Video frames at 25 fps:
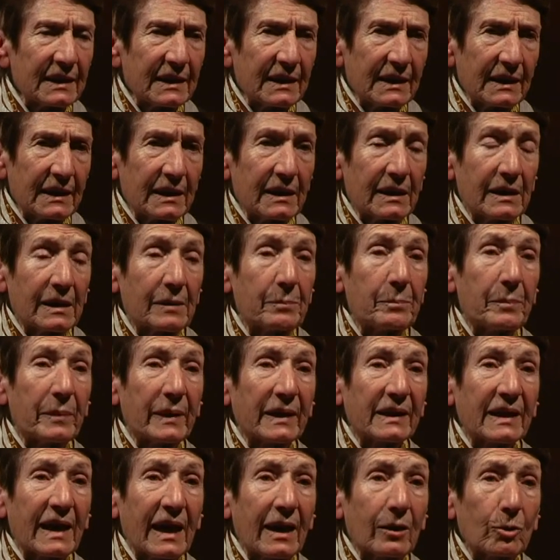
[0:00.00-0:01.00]
di,
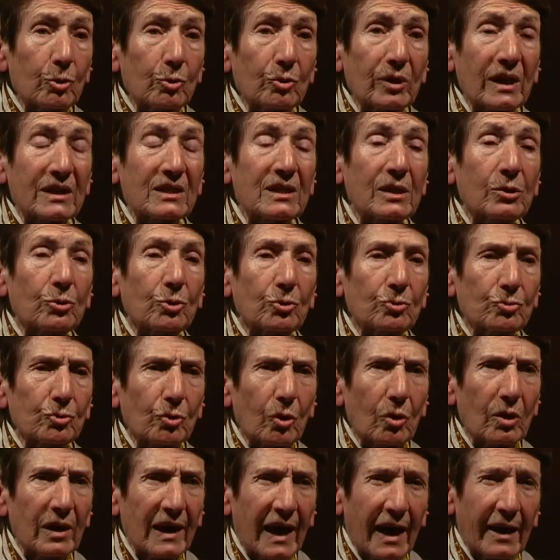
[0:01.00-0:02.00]
perché allora si
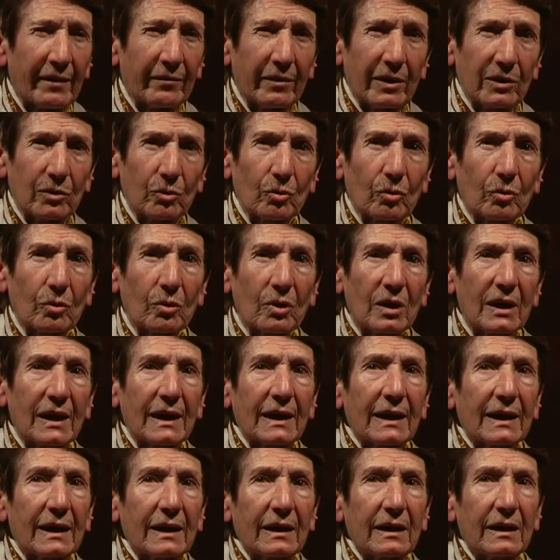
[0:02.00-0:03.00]
controllavano
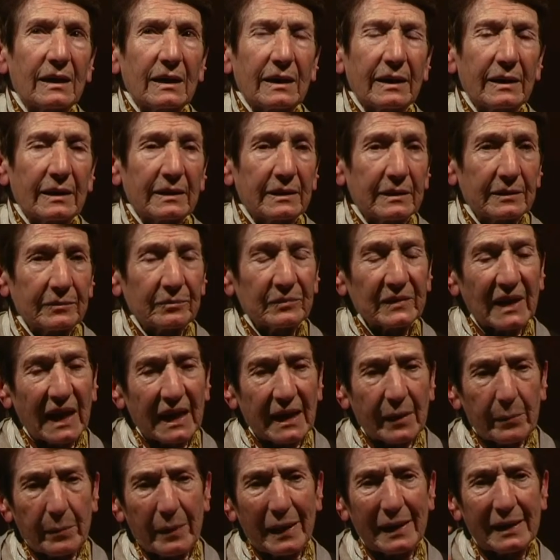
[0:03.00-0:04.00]
le,
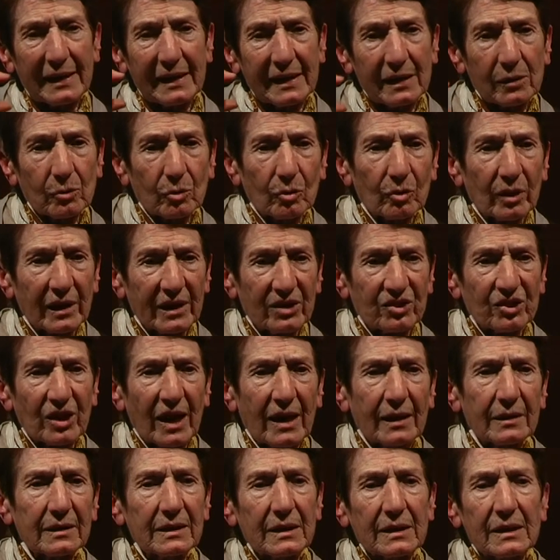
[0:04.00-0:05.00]
nelle pellicole
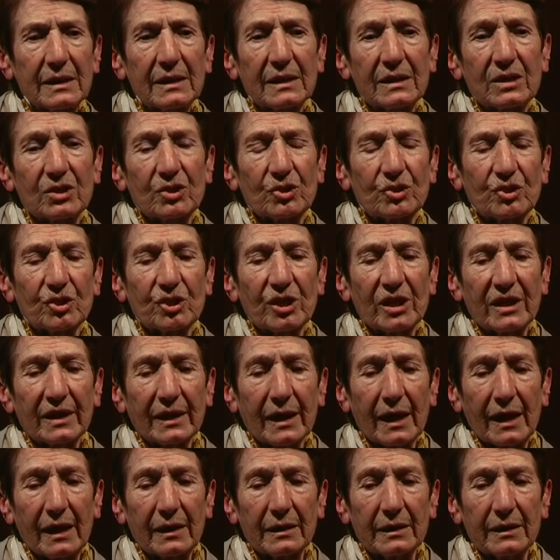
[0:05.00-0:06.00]
già
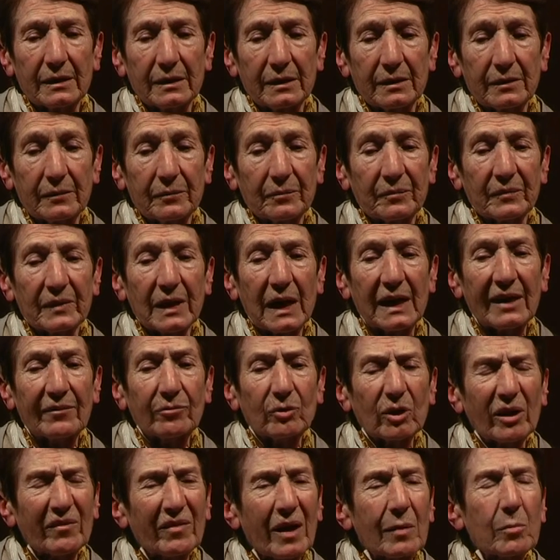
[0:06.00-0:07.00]
eh,
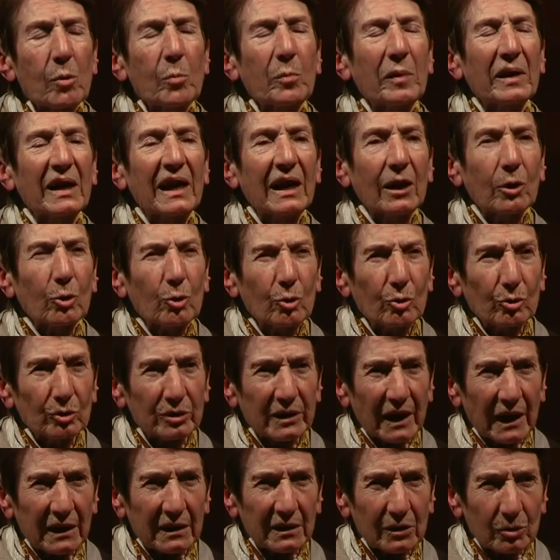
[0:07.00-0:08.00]
lavoravamo per la
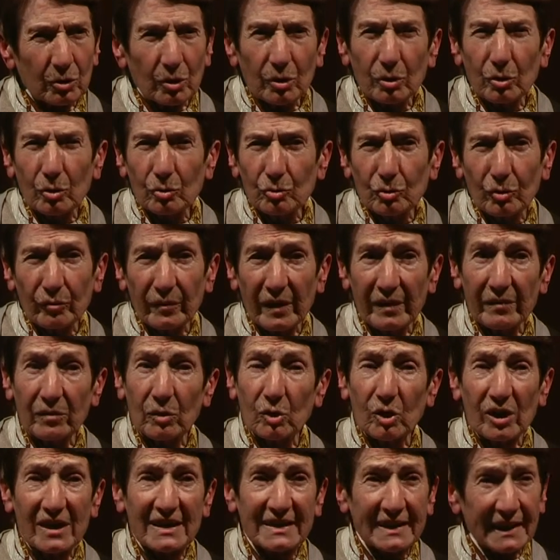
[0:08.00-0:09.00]
Kodak, non
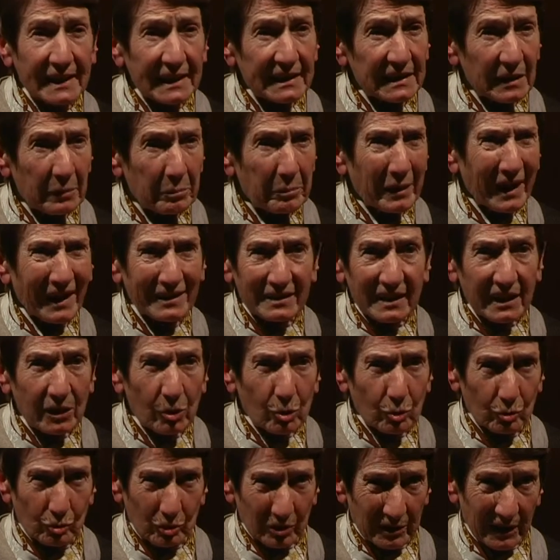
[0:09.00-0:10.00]
dovevano essere timbrate
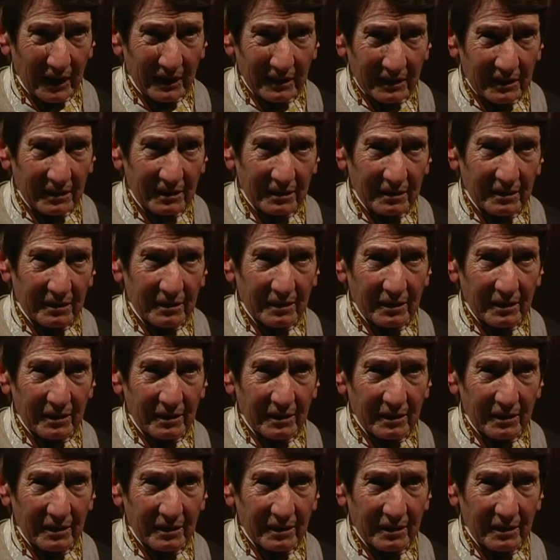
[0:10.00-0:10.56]
Kodak